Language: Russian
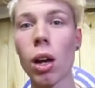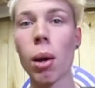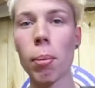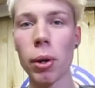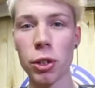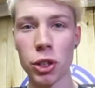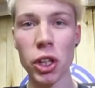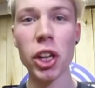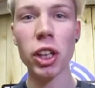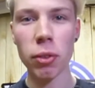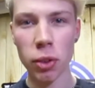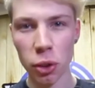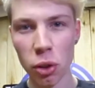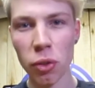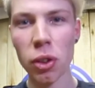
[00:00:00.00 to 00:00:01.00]
обращаю
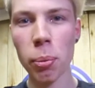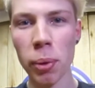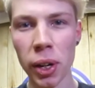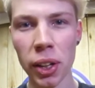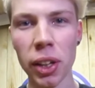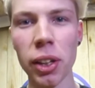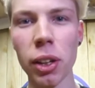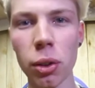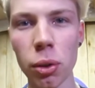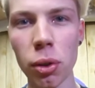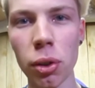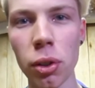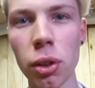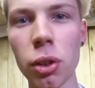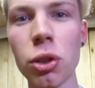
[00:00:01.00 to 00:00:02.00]
твое внимание на
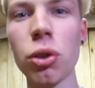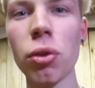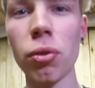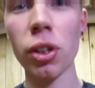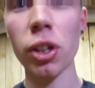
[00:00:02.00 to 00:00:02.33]
то, что